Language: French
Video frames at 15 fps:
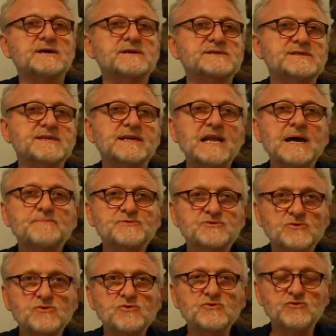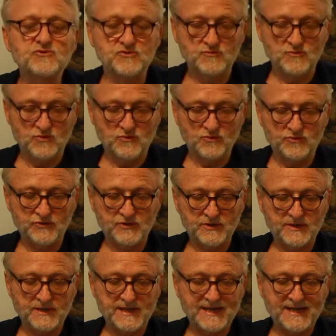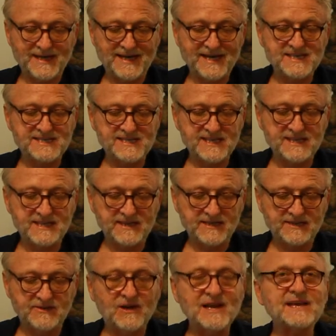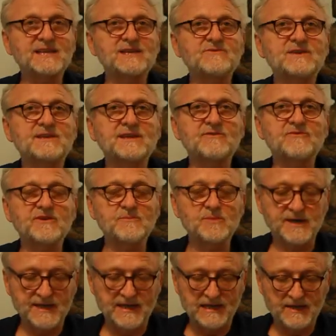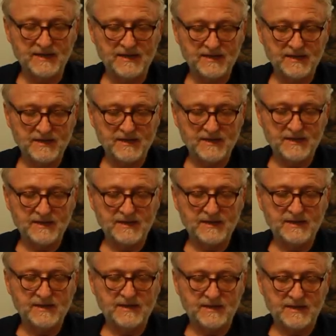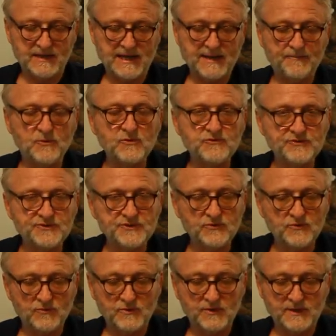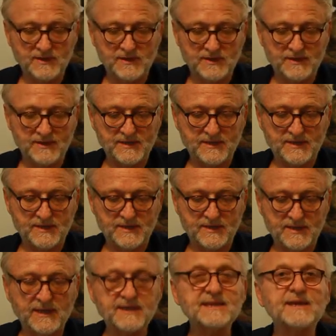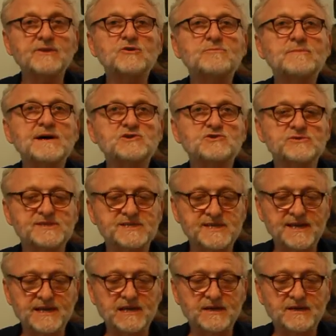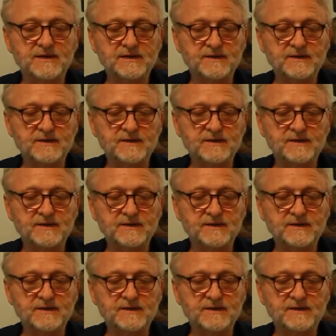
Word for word: Si l'absolu du monde réside dans l'activité fébrile, la pollution est un hommage au ciel.